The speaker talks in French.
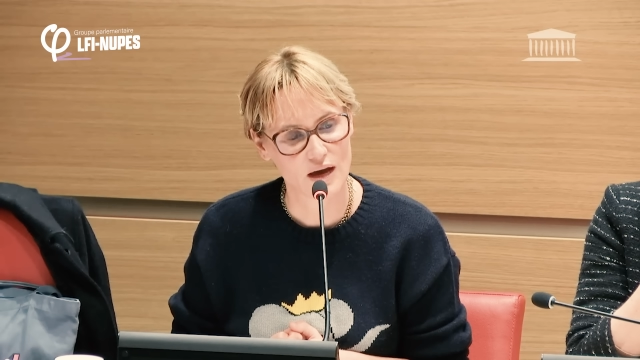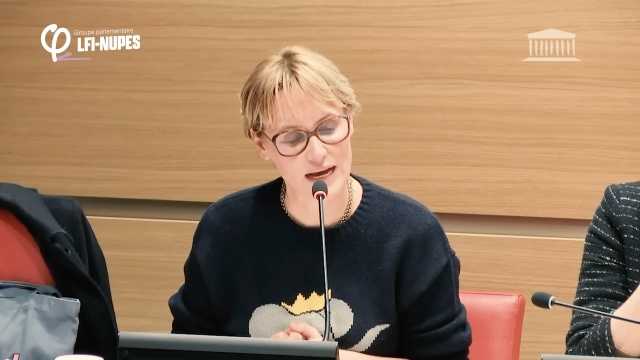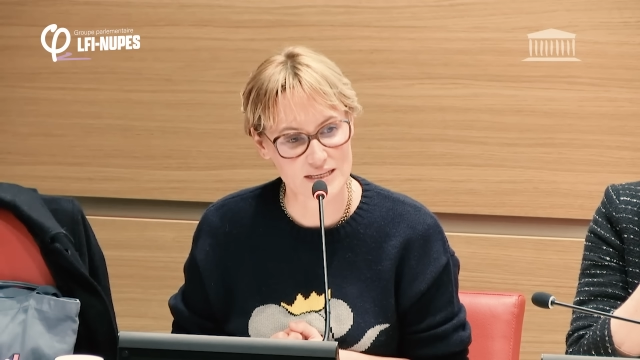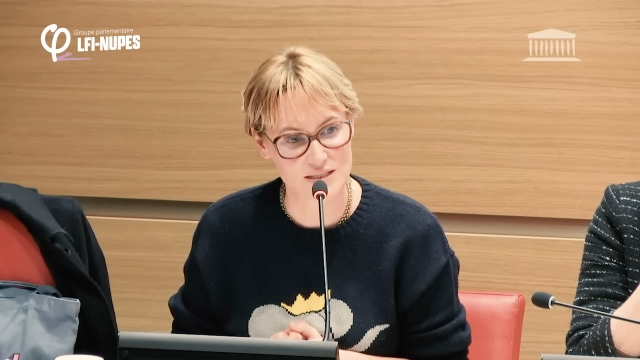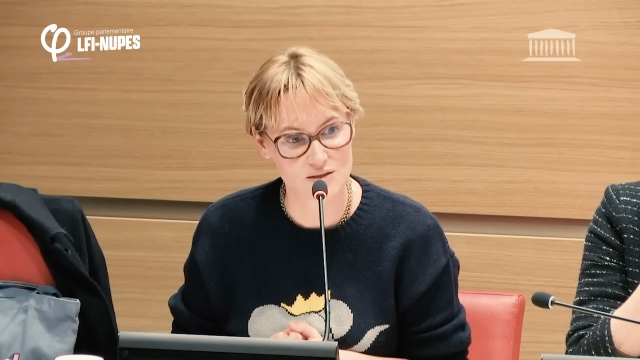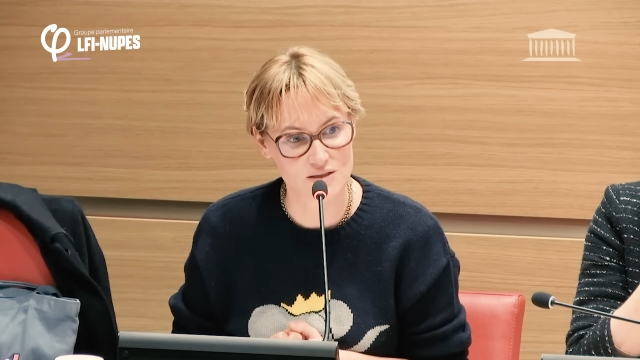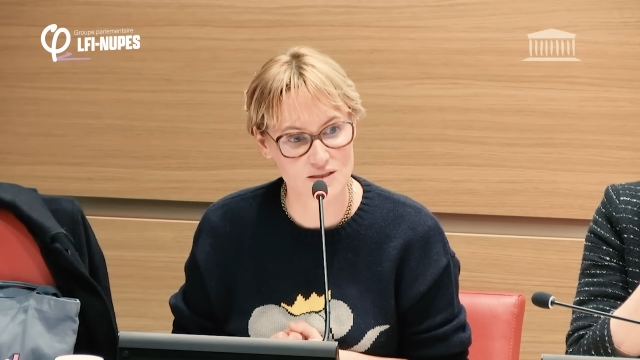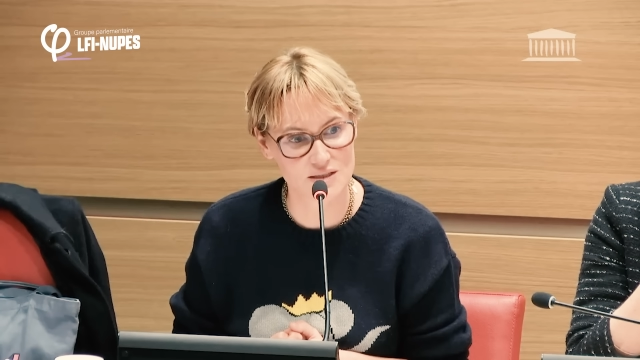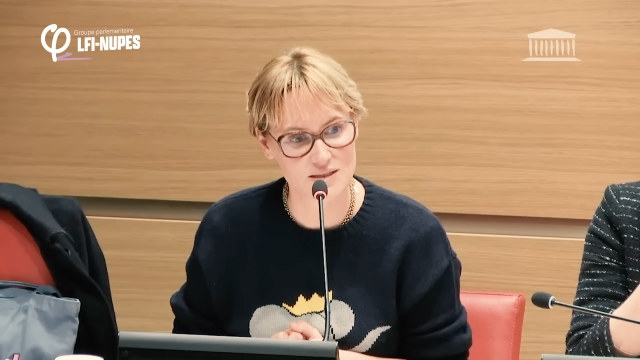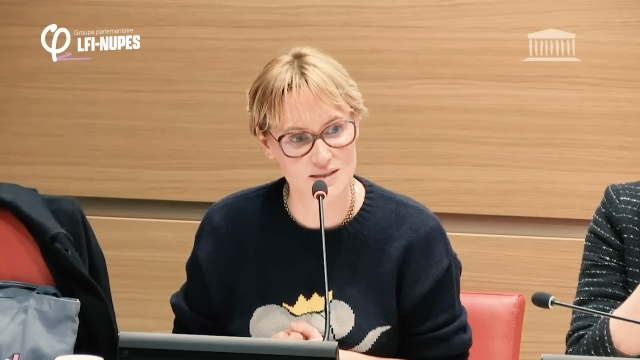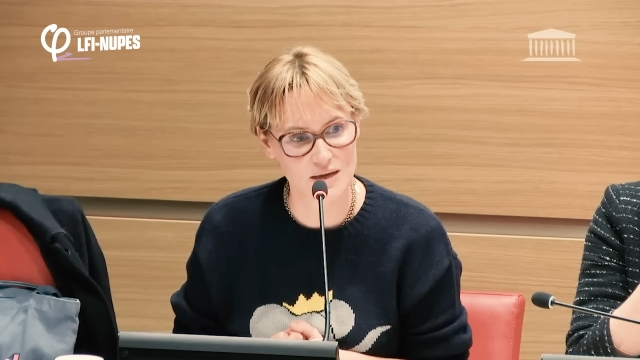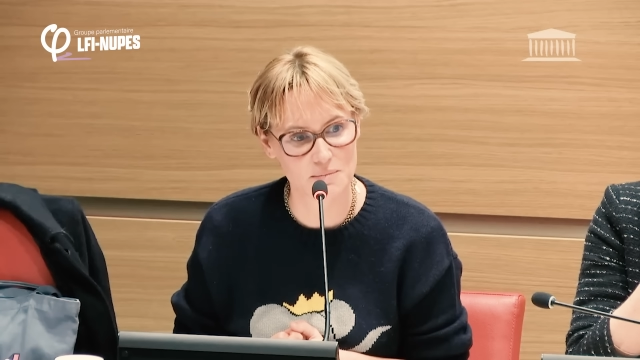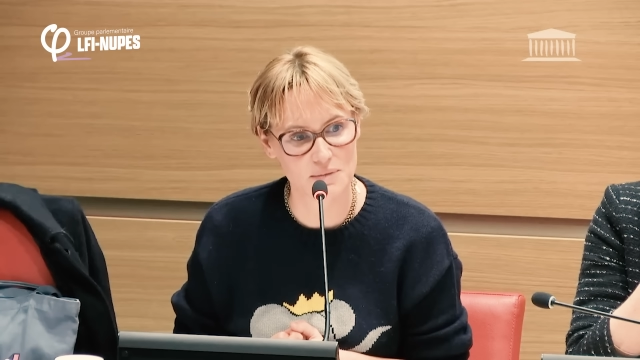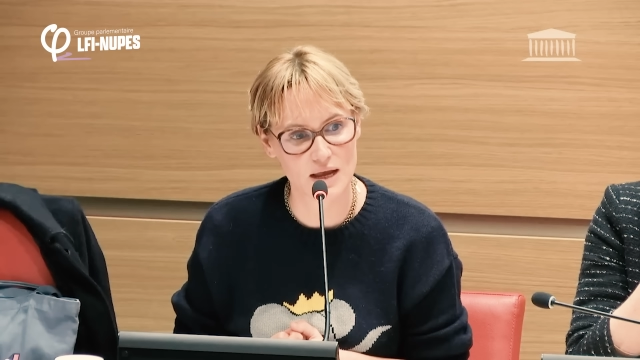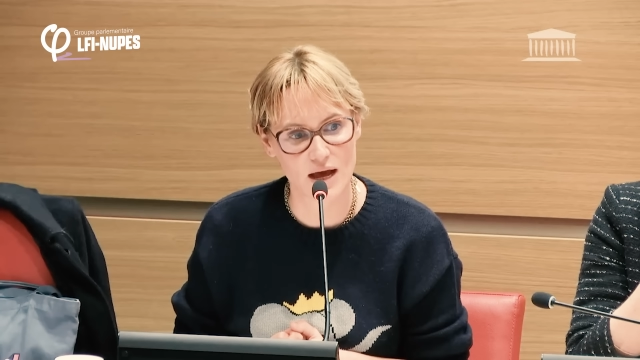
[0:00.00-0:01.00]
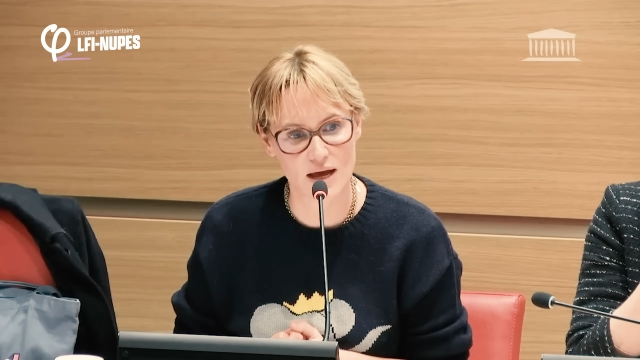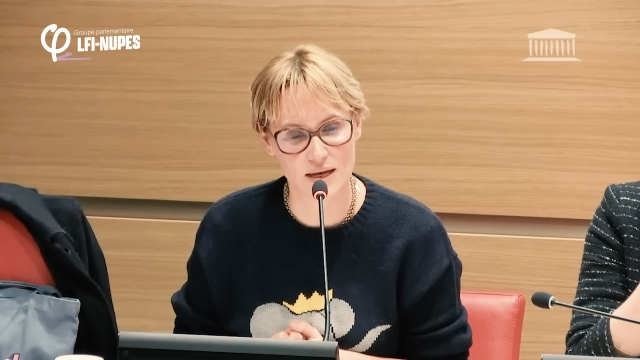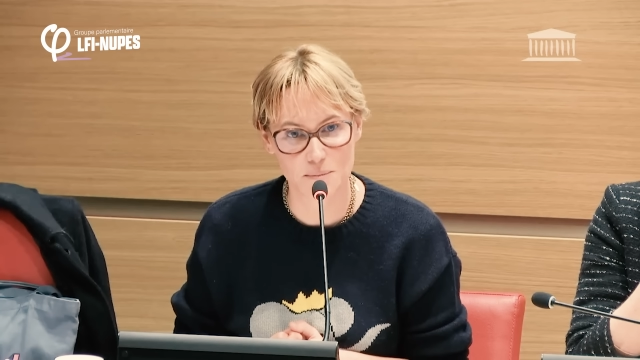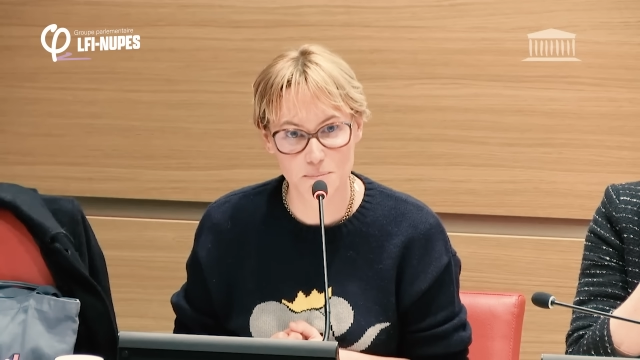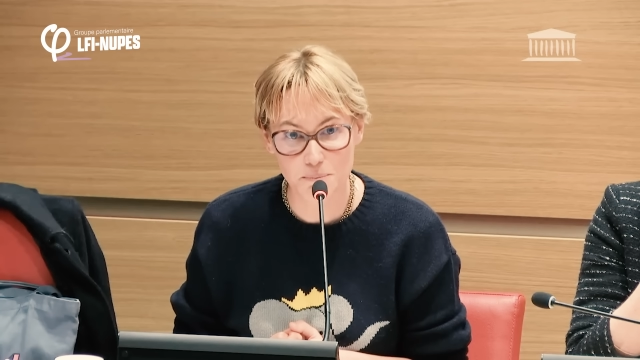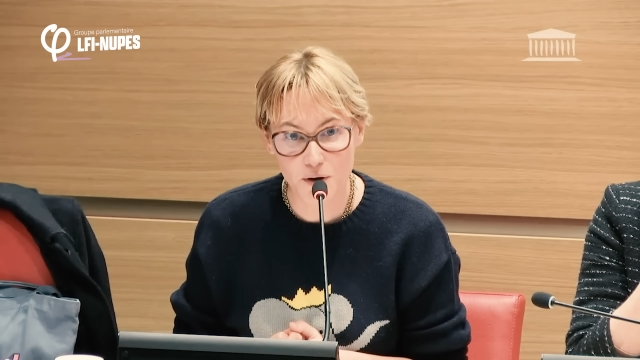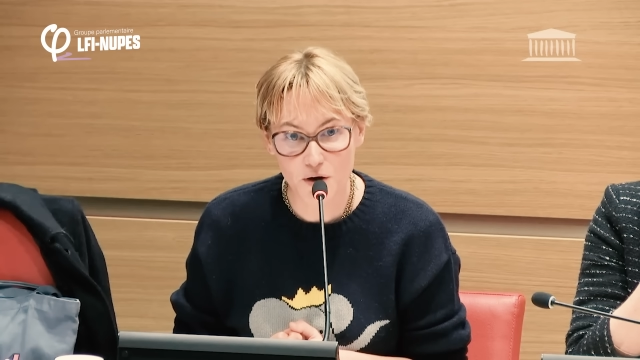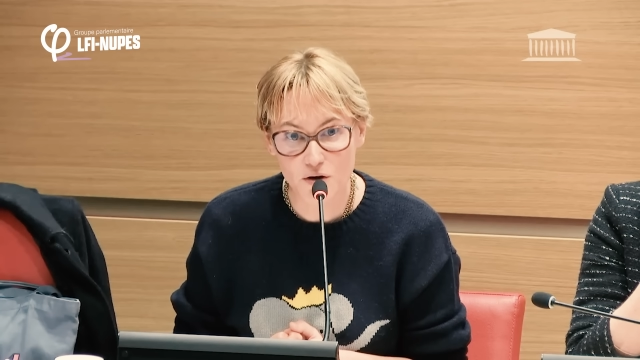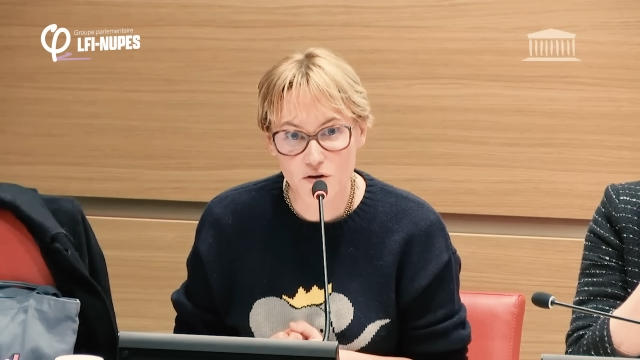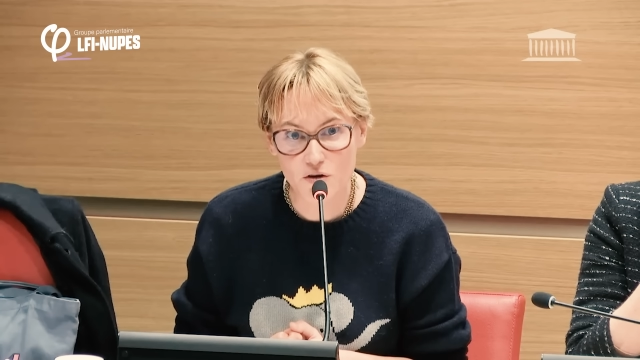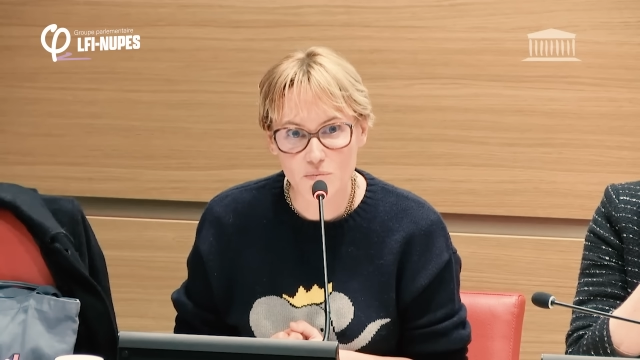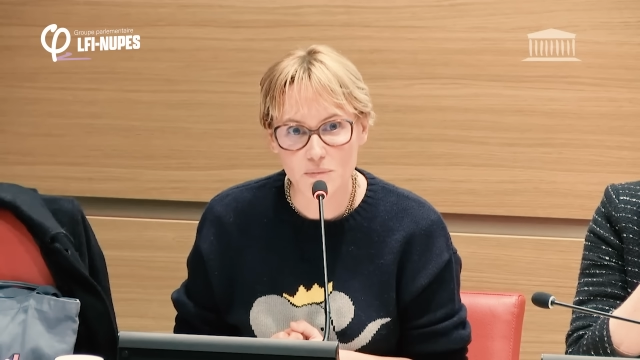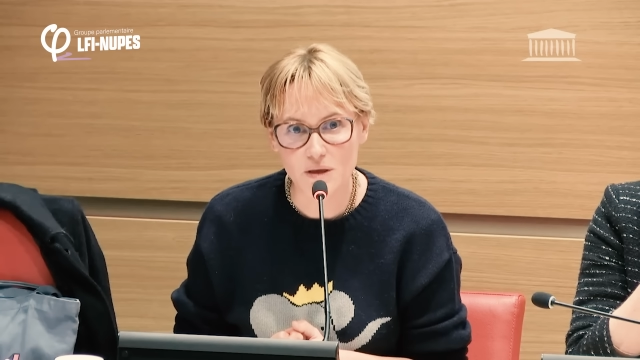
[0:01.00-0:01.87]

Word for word: à, ce système-là à l'époque,